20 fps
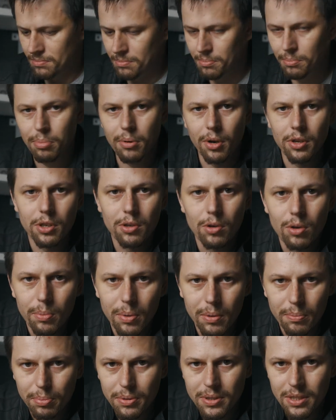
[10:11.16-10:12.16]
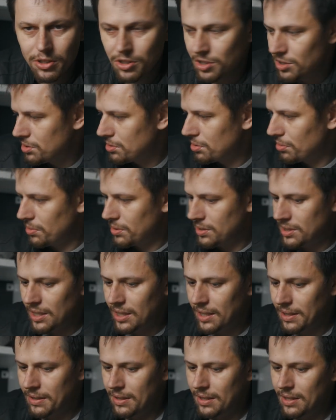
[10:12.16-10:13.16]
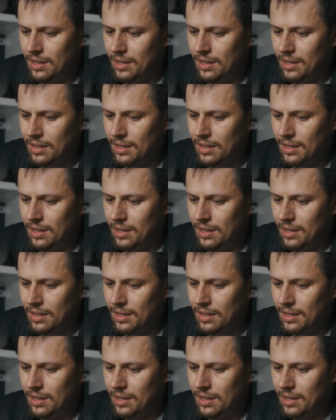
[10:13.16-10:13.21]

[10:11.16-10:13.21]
bo nie lubią pisać instrukcje.